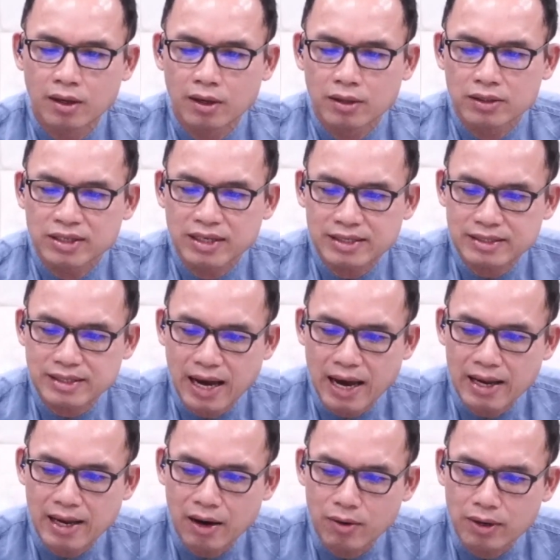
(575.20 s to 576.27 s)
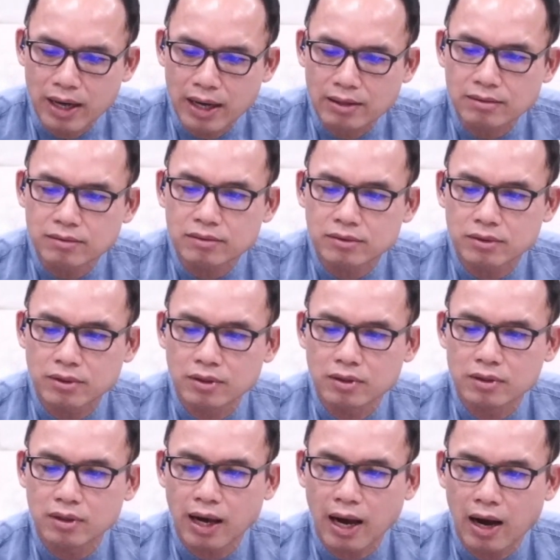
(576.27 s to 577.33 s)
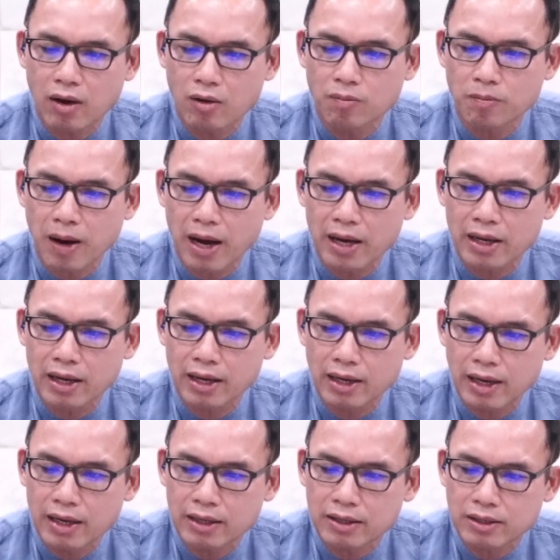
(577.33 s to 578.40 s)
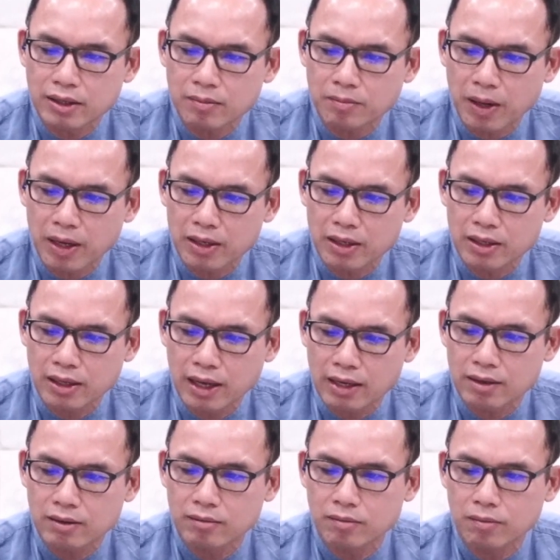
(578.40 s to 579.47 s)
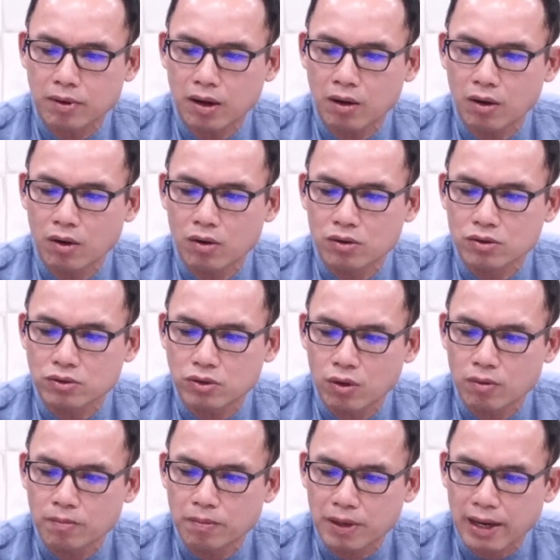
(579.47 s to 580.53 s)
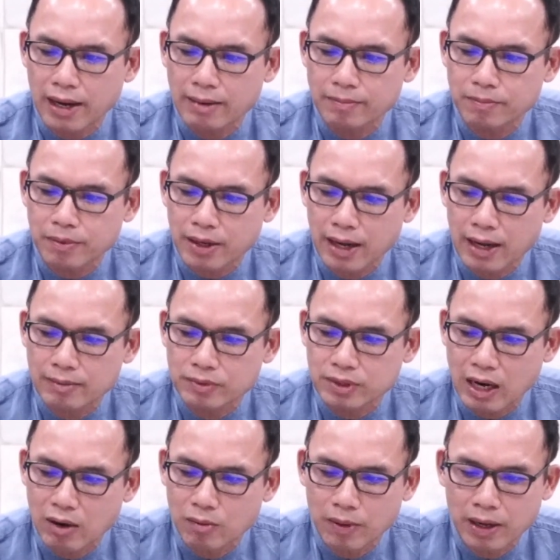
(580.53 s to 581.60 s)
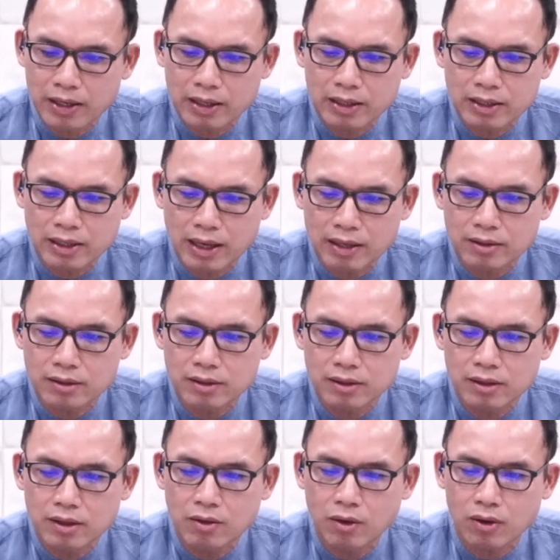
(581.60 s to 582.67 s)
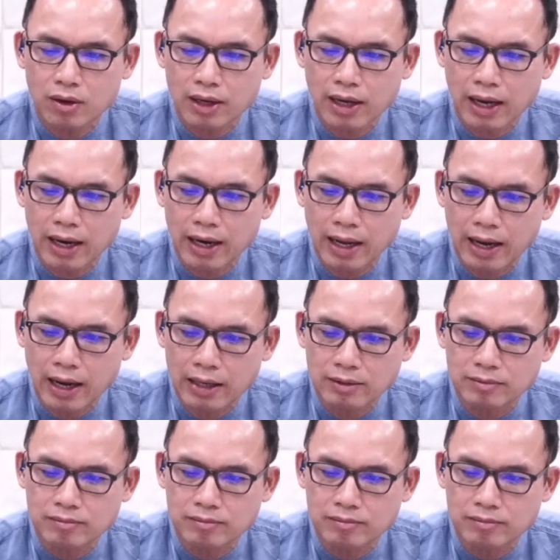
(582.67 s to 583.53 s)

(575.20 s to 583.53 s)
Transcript: เชื้อสายเหล่านั้นจึงเข้าไปและยึดแผ่นดินนั้น พระองค์ทรงปราบปรามชาวแผ่นดินนั้น คือคนคานาอัน